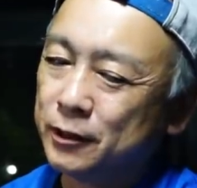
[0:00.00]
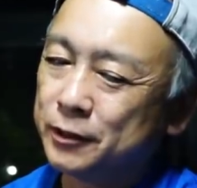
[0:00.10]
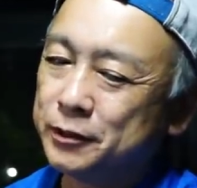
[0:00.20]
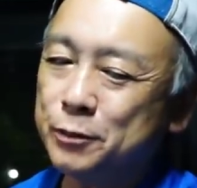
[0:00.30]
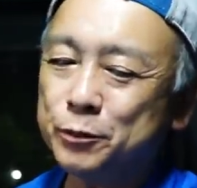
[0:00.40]

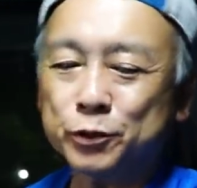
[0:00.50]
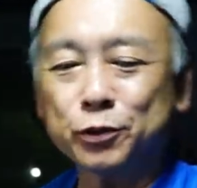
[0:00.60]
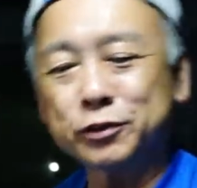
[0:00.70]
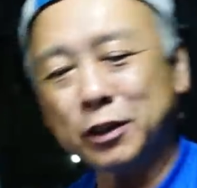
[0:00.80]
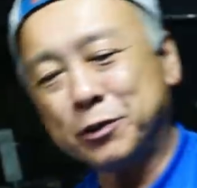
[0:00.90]
でも
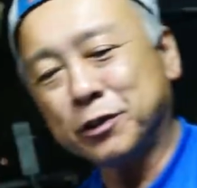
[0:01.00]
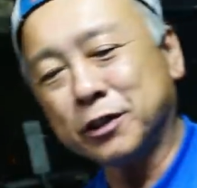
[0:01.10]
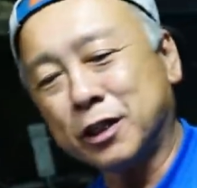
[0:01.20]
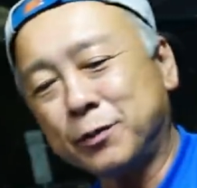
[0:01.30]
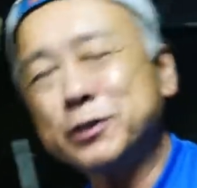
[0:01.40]
撮ってみる
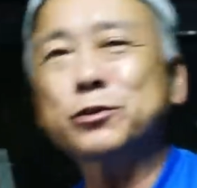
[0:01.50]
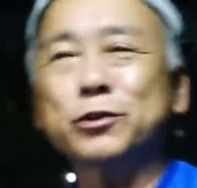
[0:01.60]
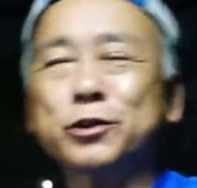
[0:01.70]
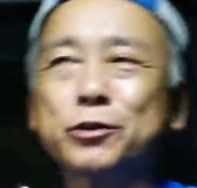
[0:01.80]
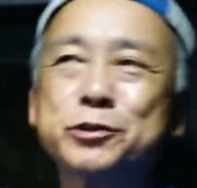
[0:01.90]
かな。まあちょっ
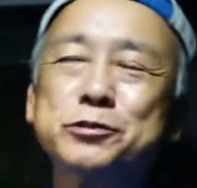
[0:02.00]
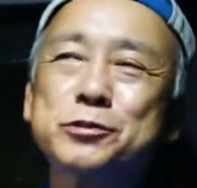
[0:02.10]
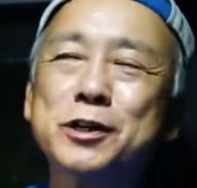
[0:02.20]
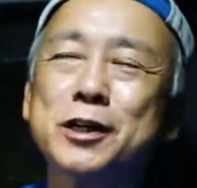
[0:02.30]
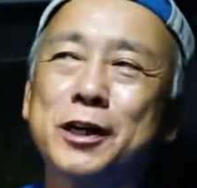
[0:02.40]
と余
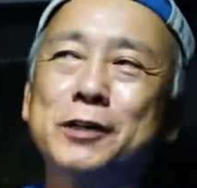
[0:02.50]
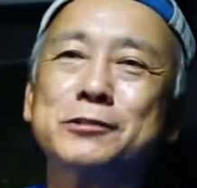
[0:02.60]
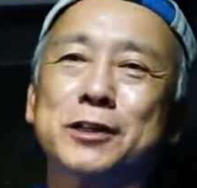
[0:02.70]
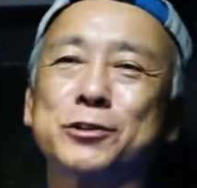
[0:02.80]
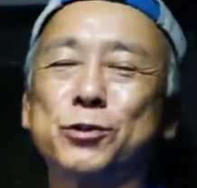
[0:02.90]
裕があ
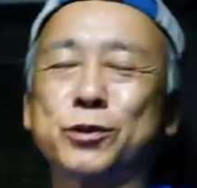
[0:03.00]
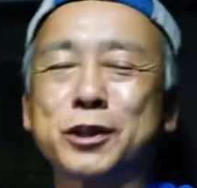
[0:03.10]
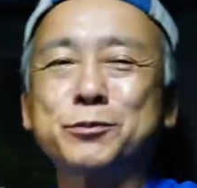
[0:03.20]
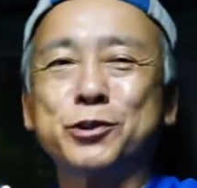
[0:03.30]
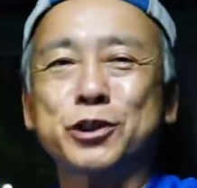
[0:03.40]
るかどう
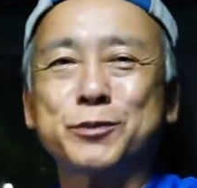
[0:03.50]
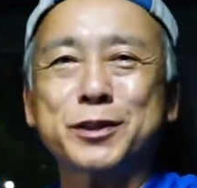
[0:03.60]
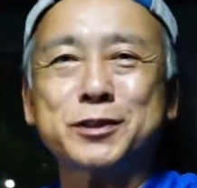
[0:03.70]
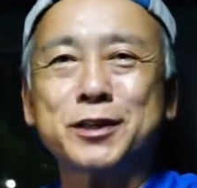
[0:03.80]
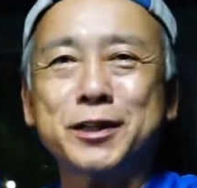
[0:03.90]
かにもより
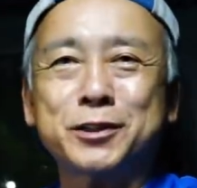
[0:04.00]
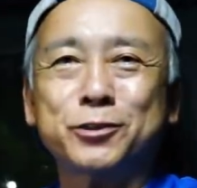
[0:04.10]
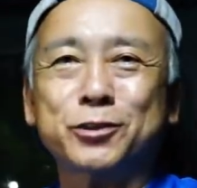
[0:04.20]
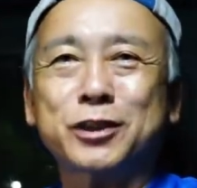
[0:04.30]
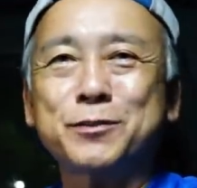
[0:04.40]
ますが、い
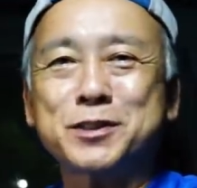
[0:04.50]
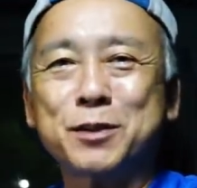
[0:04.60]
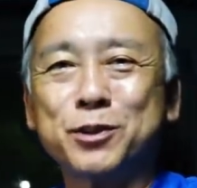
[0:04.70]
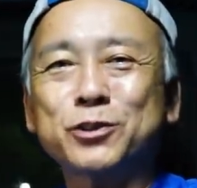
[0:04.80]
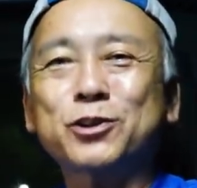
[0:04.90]
ろいろ試し
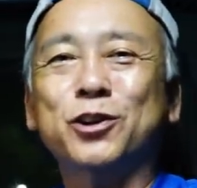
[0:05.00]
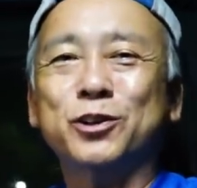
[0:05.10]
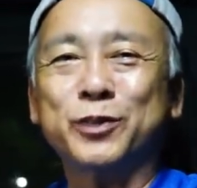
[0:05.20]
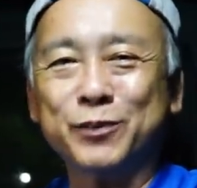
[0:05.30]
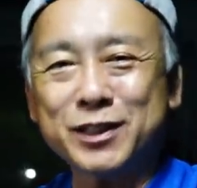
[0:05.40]
てみようと思
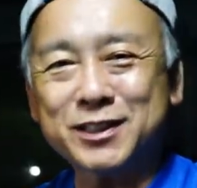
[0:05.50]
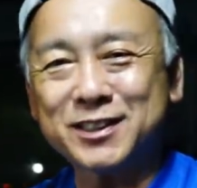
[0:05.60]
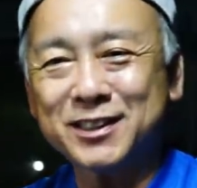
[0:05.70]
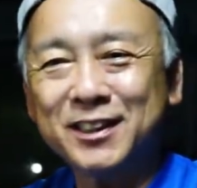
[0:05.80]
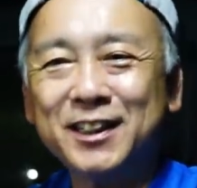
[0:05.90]
いま
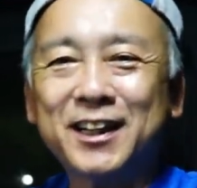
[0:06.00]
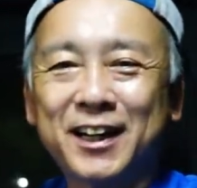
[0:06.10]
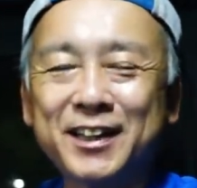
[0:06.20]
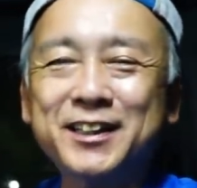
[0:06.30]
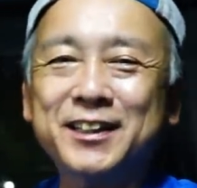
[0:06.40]
す。
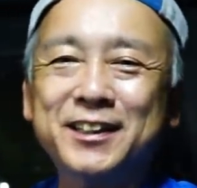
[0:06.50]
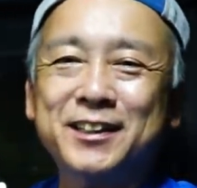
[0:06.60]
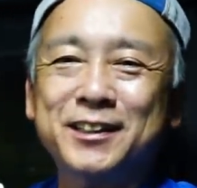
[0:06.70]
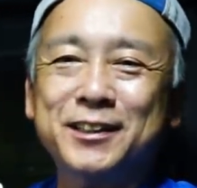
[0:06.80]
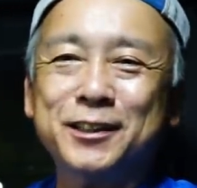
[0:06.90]
はい、
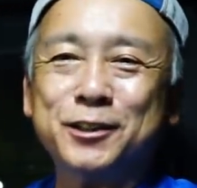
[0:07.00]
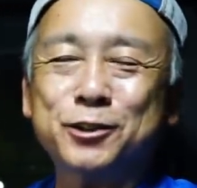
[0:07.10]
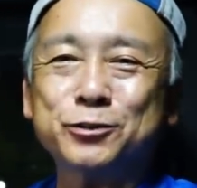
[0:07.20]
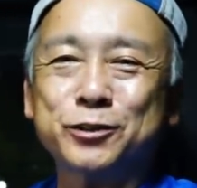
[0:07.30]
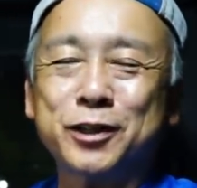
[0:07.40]

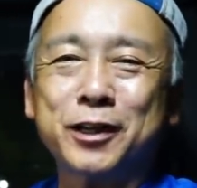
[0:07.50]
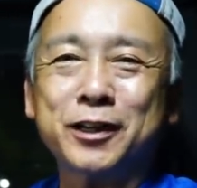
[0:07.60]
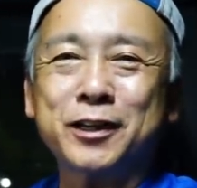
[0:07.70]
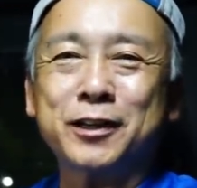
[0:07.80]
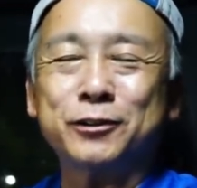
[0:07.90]
えー、今日のね、
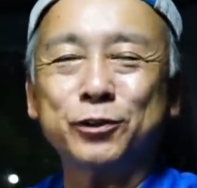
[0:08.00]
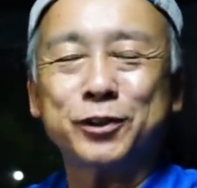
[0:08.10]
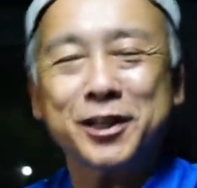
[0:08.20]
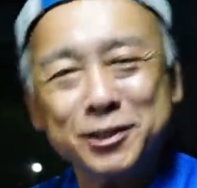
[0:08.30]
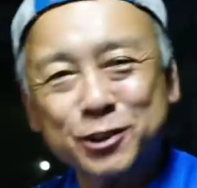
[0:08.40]
えー
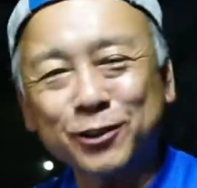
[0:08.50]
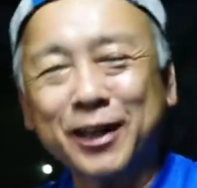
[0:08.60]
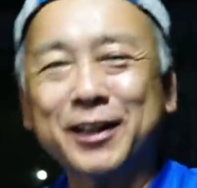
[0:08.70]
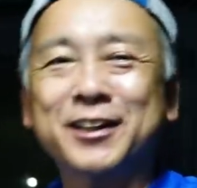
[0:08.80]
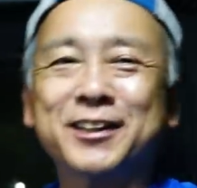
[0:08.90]
と、レンズ紹
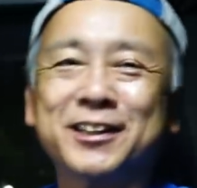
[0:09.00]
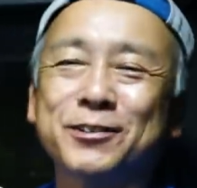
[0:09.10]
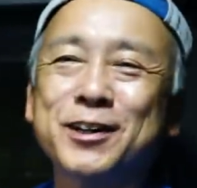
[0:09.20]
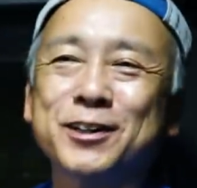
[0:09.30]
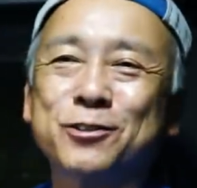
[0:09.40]
介、
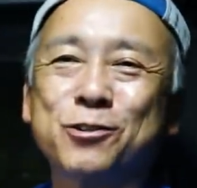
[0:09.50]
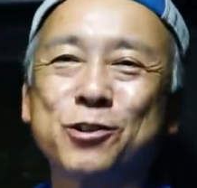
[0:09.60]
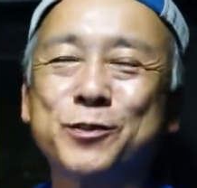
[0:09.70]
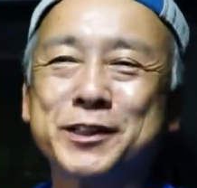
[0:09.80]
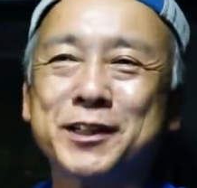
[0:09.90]
えー、はこ
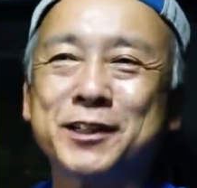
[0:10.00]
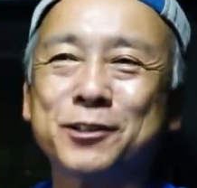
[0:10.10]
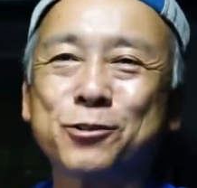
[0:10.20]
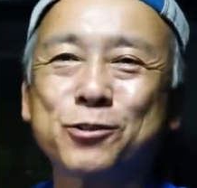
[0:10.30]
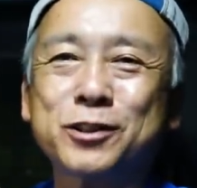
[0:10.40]
こまで、
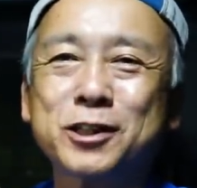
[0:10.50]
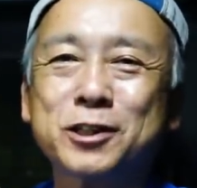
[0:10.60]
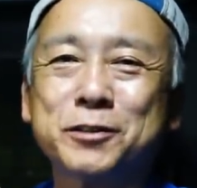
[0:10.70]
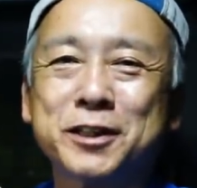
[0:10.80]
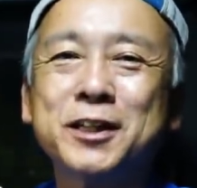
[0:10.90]
えー、ここか
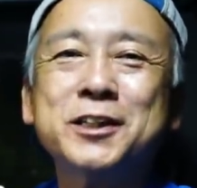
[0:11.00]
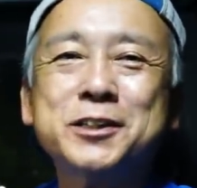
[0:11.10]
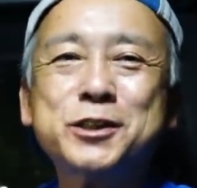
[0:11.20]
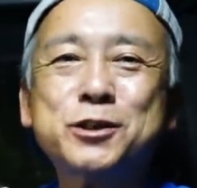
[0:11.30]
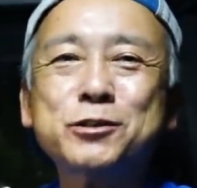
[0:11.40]
らはね、
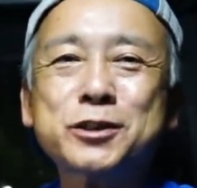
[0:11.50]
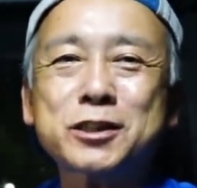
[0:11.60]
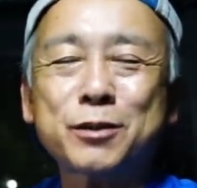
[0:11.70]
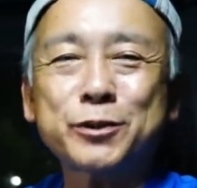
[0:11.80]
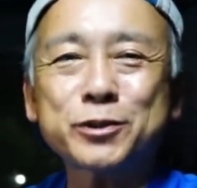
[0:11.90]
視聴者
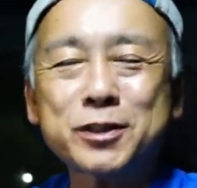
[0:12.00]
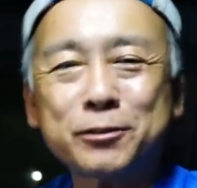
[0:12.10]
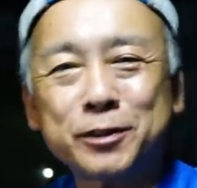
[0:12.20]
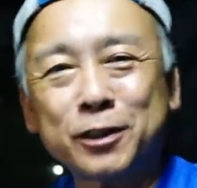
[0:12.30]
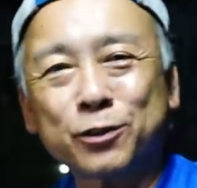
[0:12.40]
様の
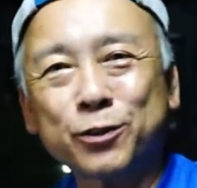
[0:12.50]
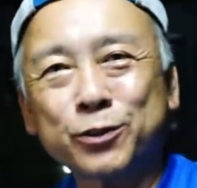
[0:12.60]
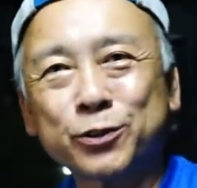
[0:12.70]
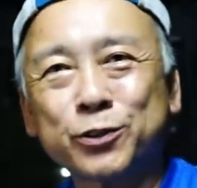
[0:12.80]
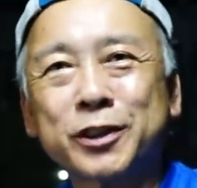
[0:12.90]
作品と
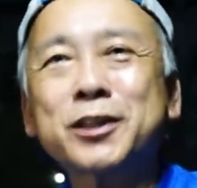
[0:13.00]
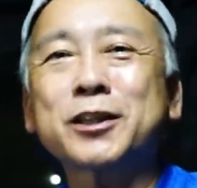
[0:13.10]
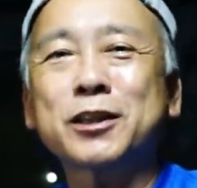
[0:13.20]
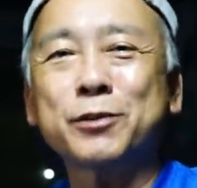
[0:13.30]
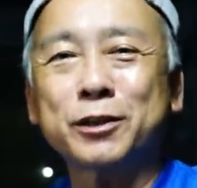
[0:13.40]
このコーナーに
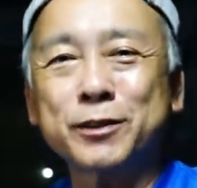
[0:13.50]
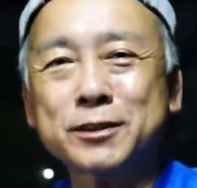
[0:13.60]
なってまいります。